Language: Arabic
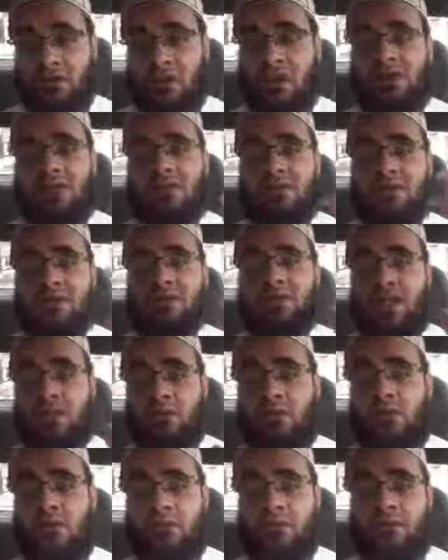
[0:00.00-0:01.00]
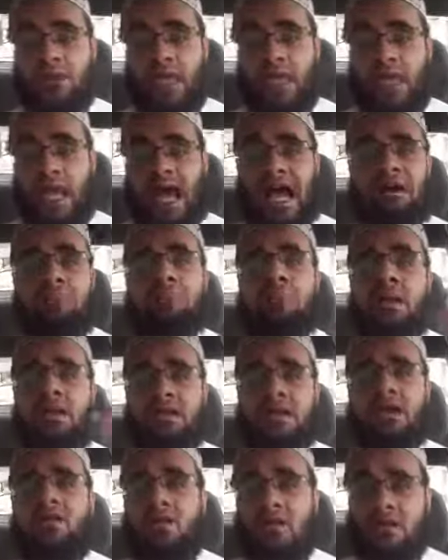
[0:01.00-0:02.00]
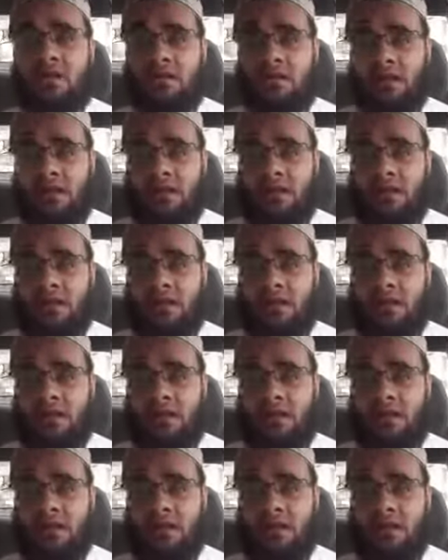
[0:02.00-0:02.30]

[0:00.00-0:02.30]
هو يتراجع عما يرى